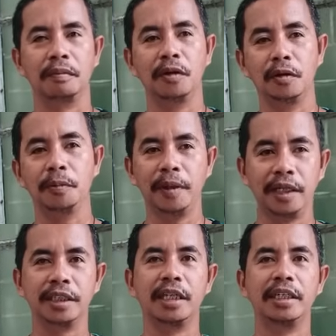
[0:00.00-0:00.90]
Oo, oh,
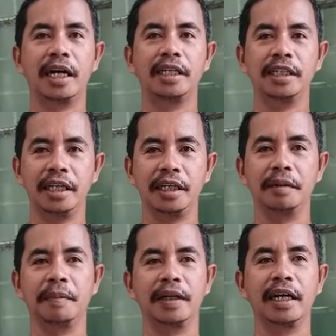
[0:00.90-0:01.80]
first at saka
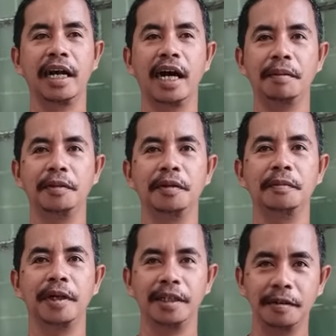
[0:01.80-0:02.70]
second. Pag naghahabon,
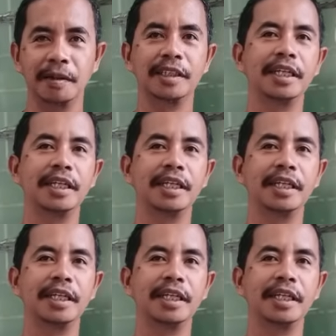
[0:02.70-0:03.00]
pwedeng